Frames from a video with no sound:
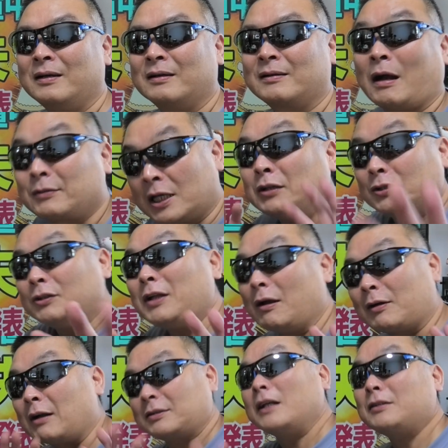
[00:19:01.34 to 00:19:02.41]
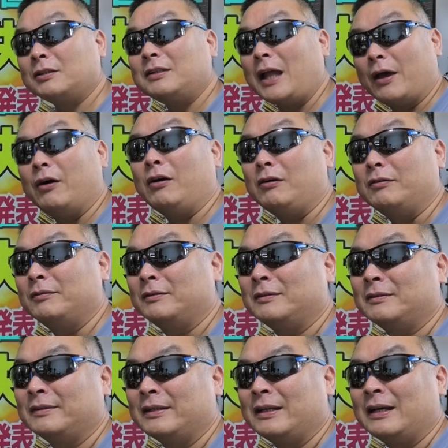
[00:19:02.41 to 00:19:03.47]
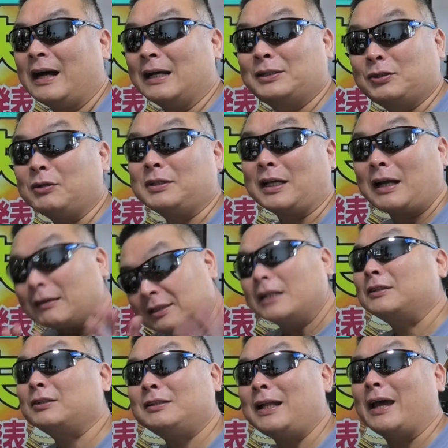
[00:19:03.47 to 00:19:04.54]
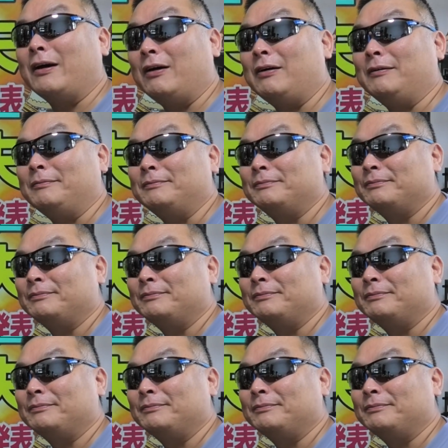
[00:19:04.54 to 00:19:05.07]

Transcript: 拡散するなよ拡散するなよあすちません拡散するなよ、